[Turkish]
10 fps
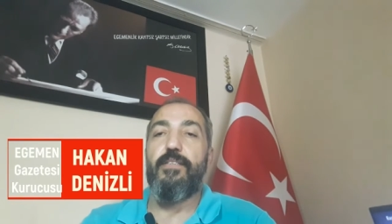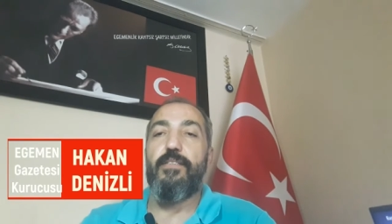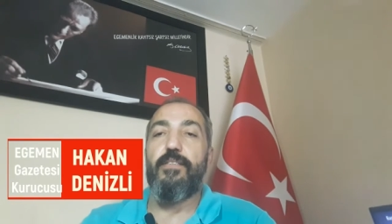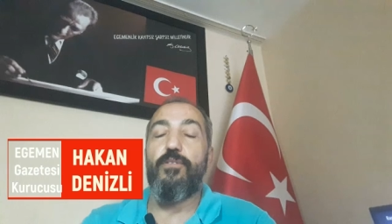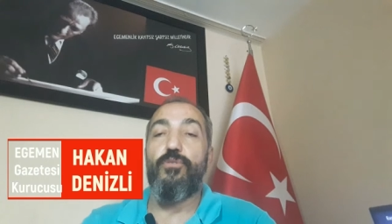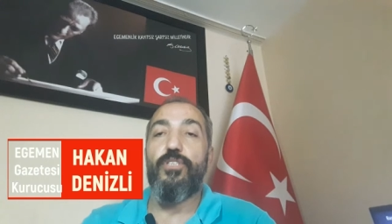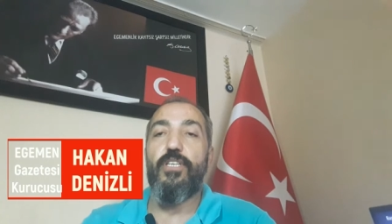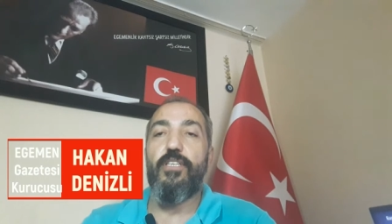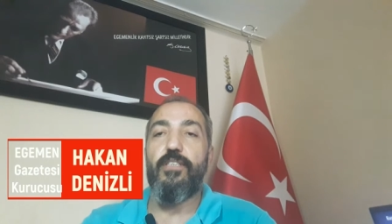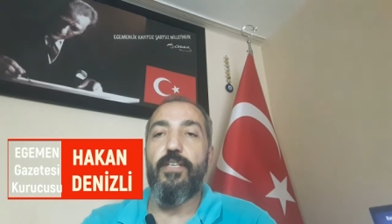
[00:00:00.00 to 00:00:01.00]
Ee,
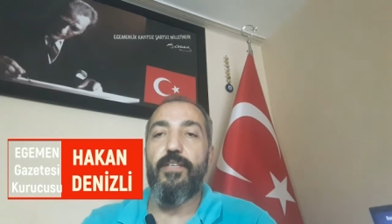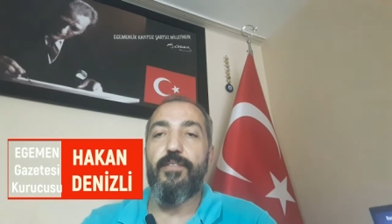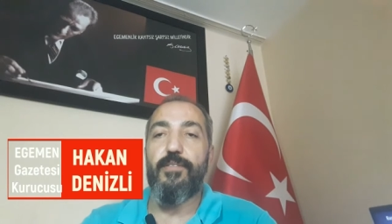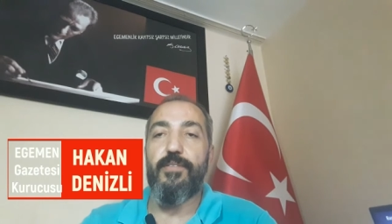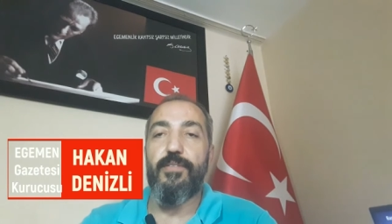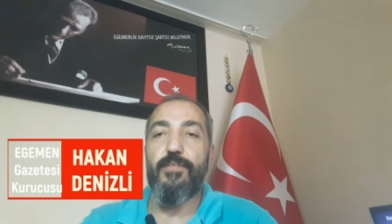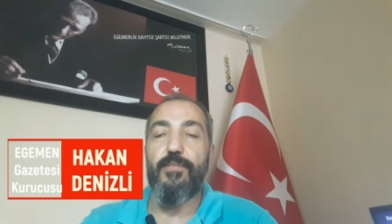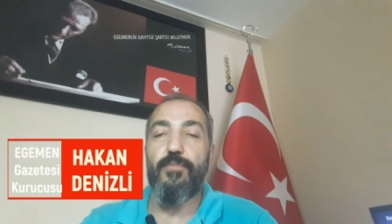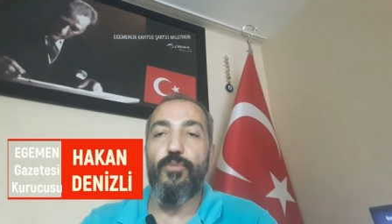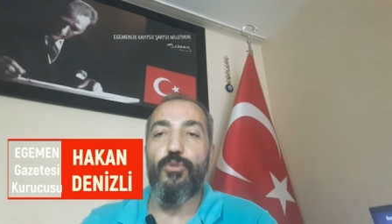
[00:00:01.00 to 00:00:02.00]
öncelikle e,
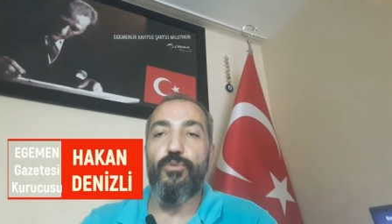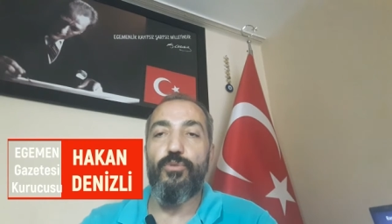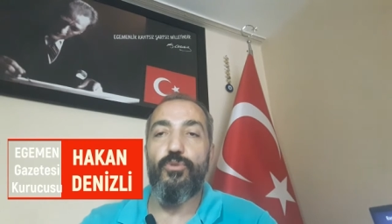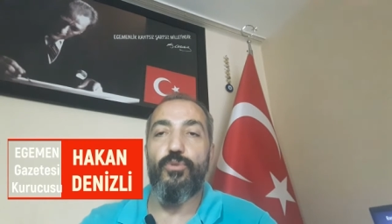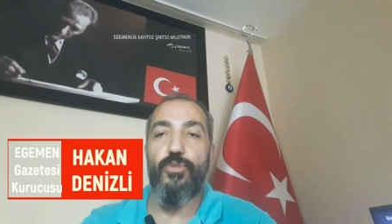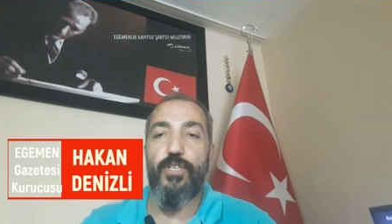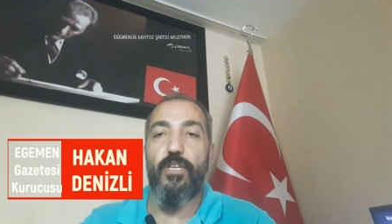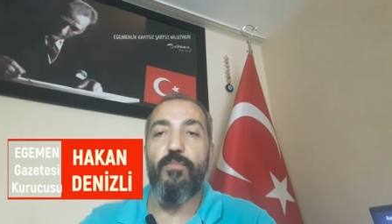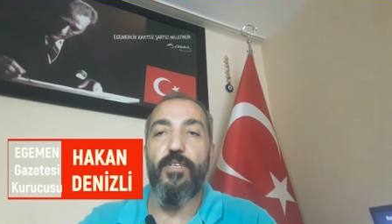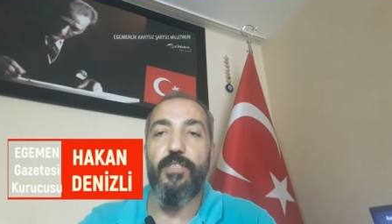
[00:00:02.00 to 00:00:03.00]
bugün
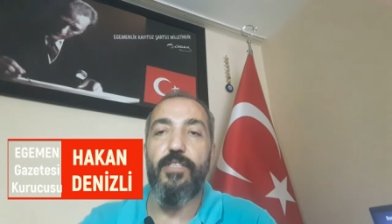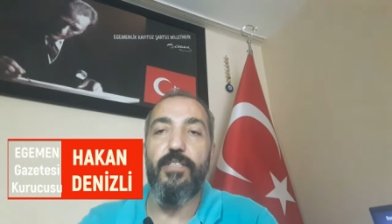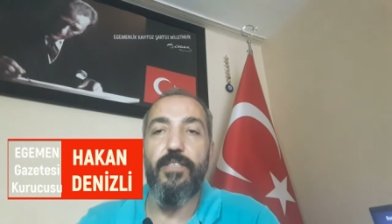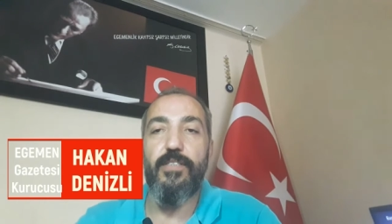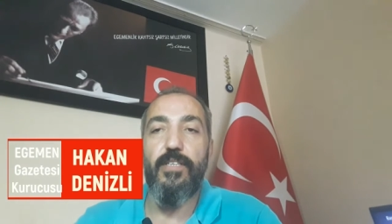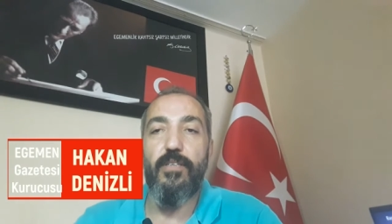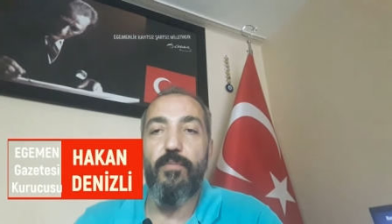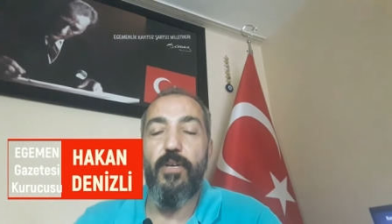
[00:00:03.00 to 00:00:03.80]
sosyal medyada da